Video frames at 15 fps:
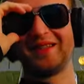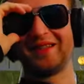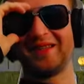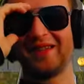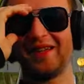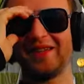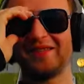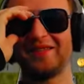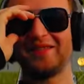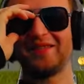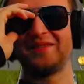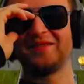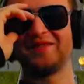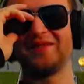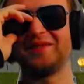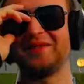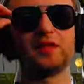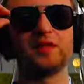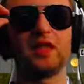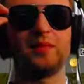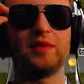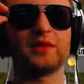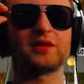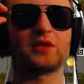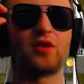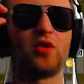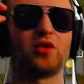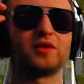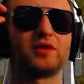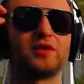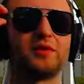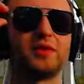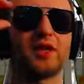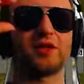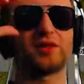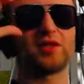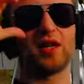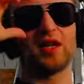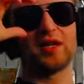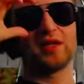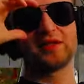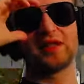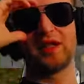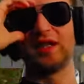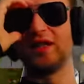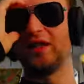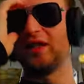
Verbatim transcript: Jeździł zamiast kosą jak szlachta,